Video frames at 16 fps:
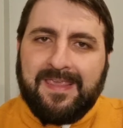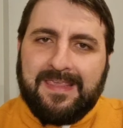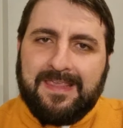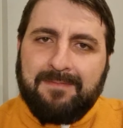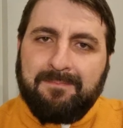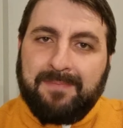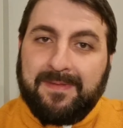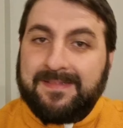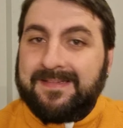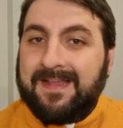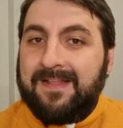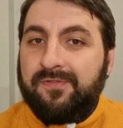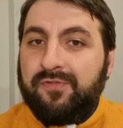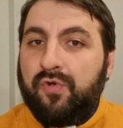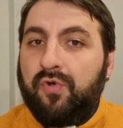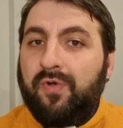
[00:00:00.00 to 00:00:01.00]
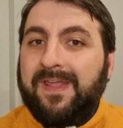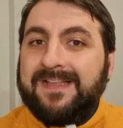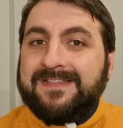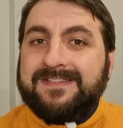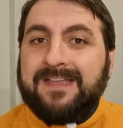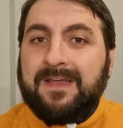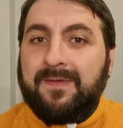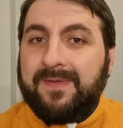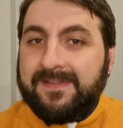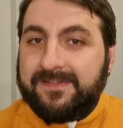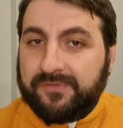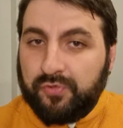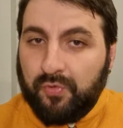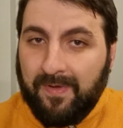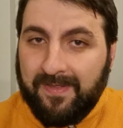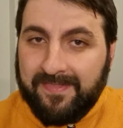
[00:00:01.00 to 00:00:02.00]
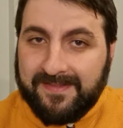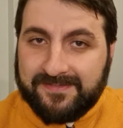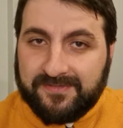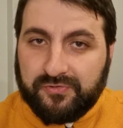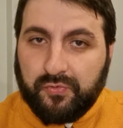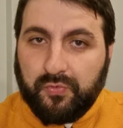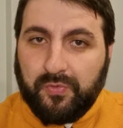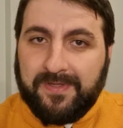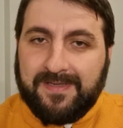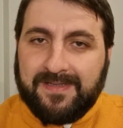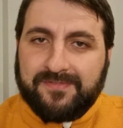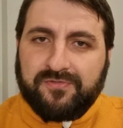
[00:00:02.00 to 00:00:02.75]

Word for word: invitando esta vez no a destruir